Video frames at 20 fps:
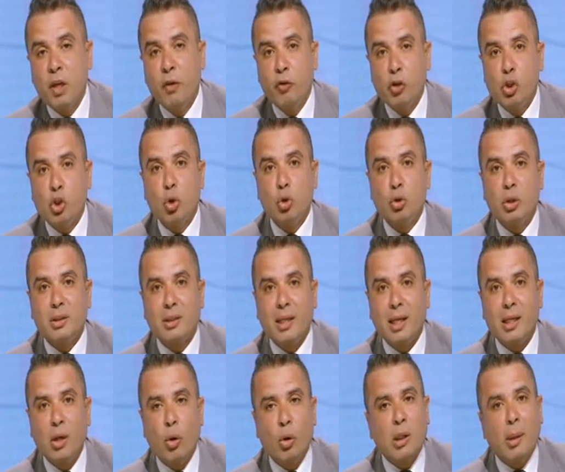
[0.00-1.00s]
في الشوط
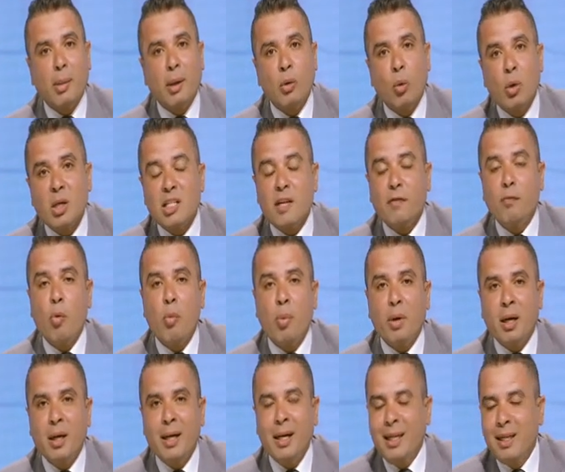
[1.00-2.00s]
الثاني هو طبعا وصف
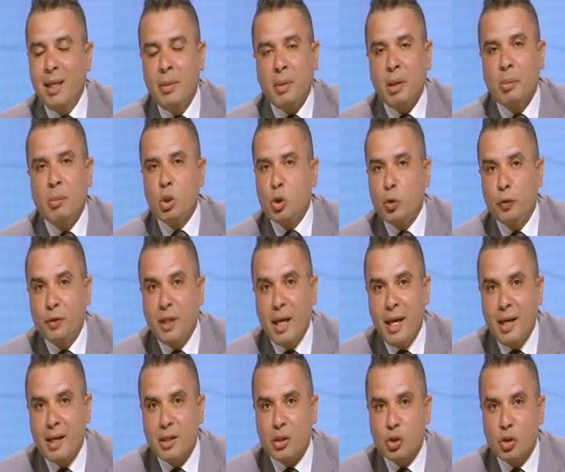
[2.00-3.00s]
مباراه احنا يمكن ما
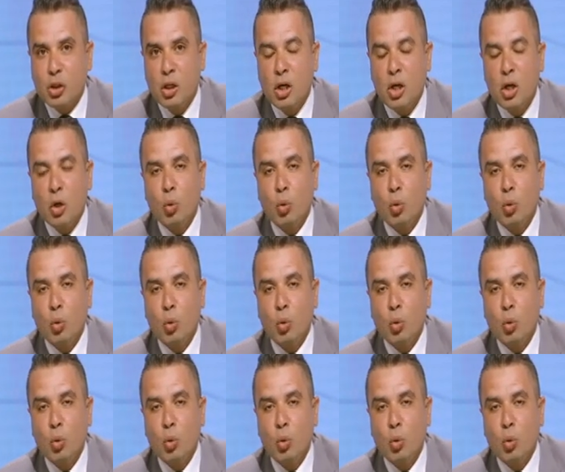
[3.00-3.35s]
شفناهاش